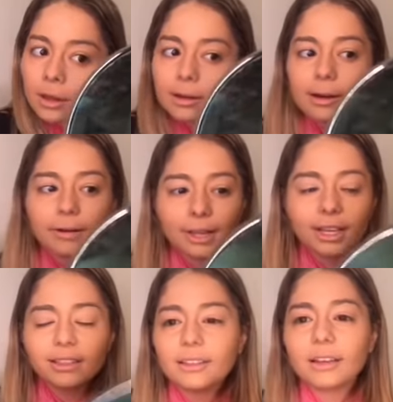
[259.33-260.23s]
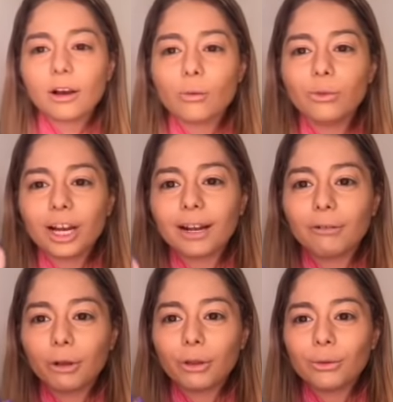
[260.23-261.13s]
La verdad que te deja como un
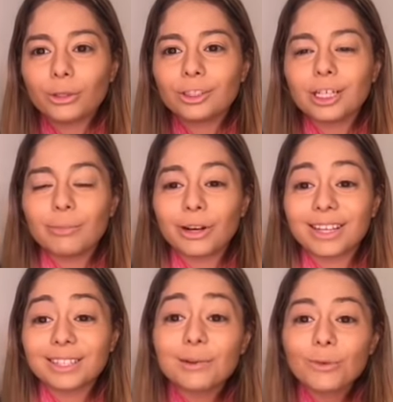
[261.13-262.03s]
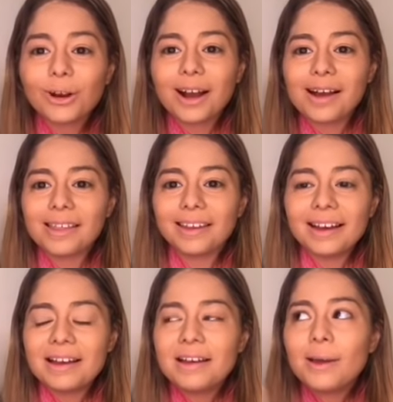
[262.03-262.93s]
acabado de brocha, pero al estar mojada
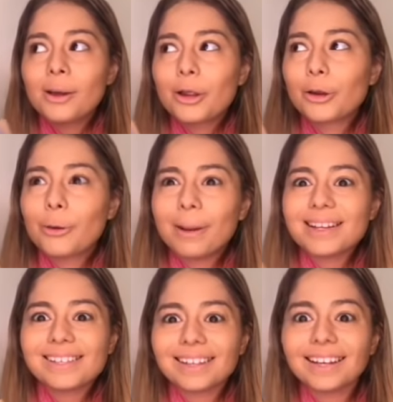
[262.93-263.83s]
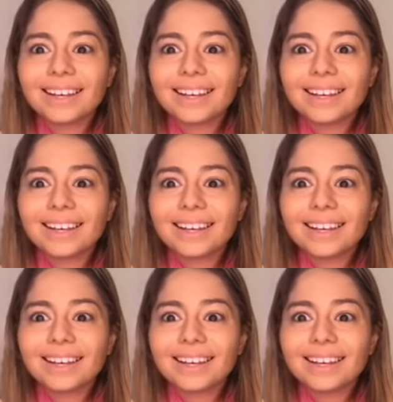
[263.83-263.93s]
no parece tan